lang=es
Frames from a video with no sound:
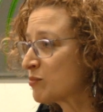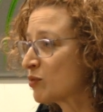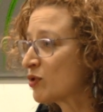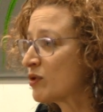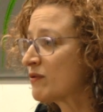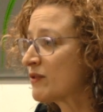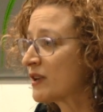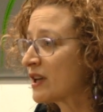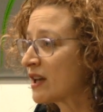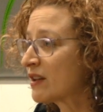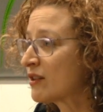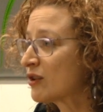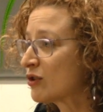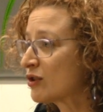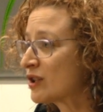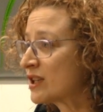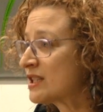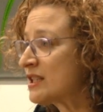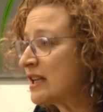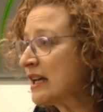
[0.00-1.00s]

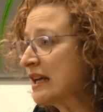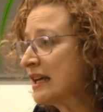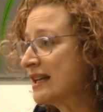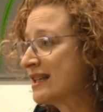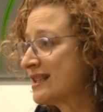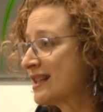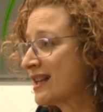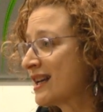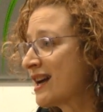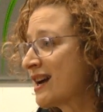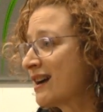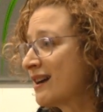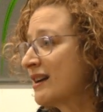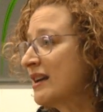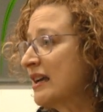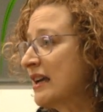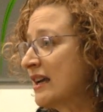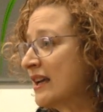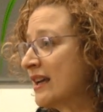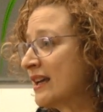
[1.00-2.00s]
modificaciones sean
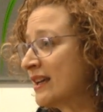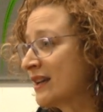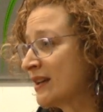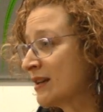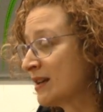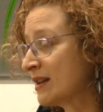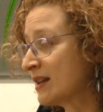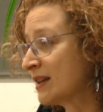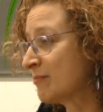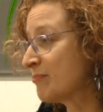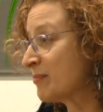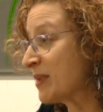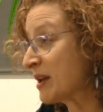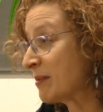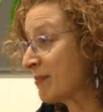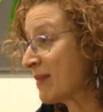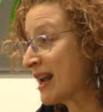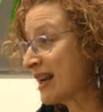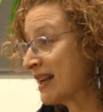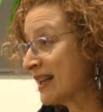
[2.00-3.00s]
eh,
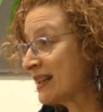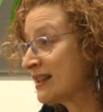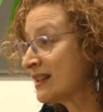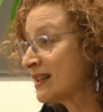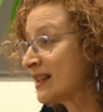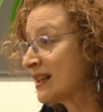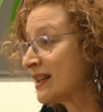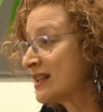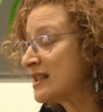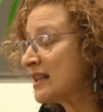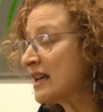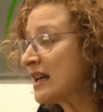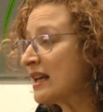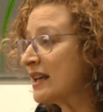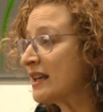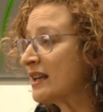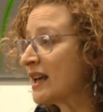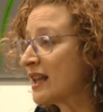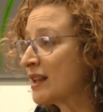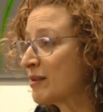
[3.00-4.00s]
permanentes
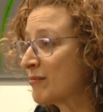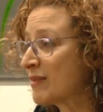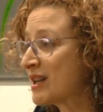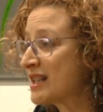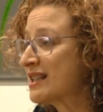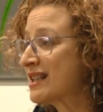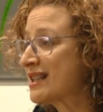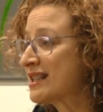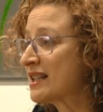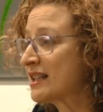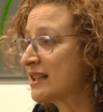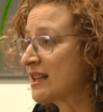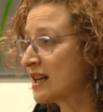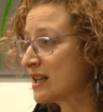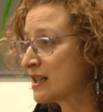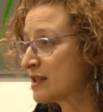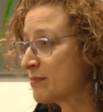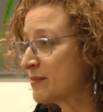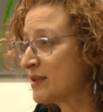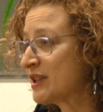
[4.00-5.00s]
y además que se
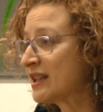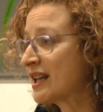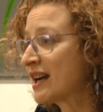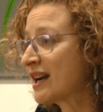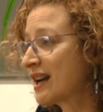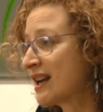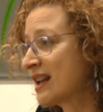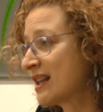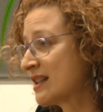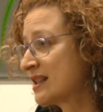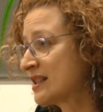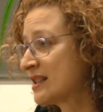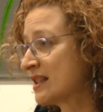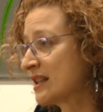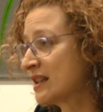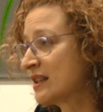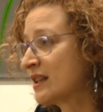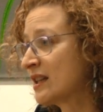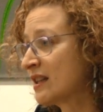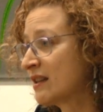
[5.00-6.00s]
transmitan a la
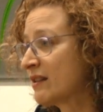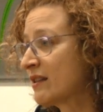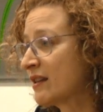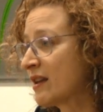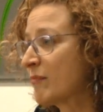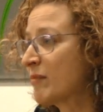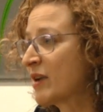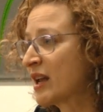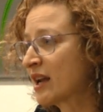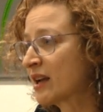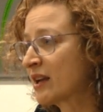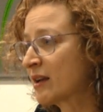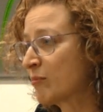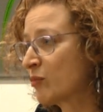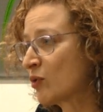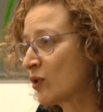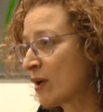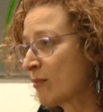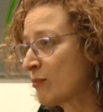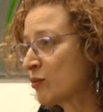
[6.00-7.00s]
descendencia, para que
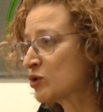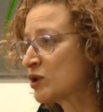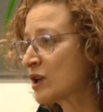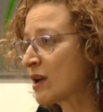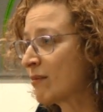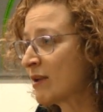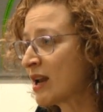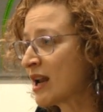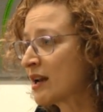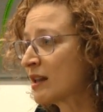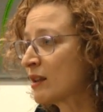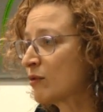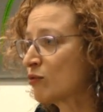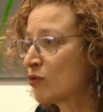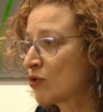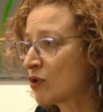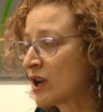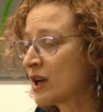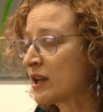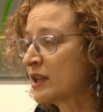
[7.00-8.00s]
podamos hablar de
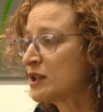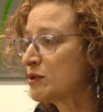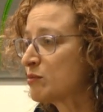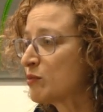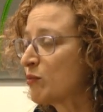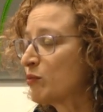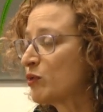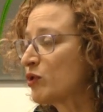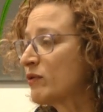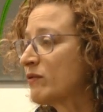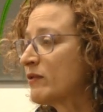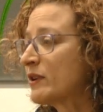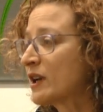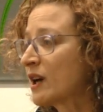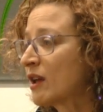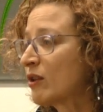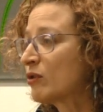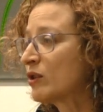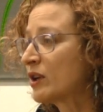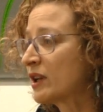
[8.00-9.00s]
un organismo
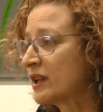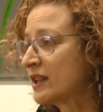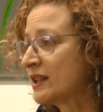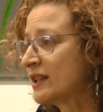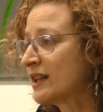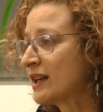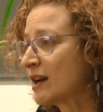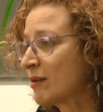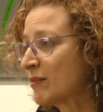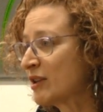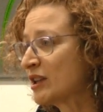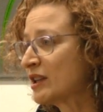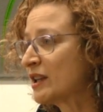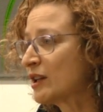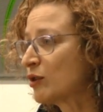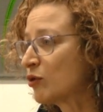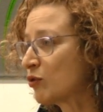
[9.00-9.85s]
modificado genéticamente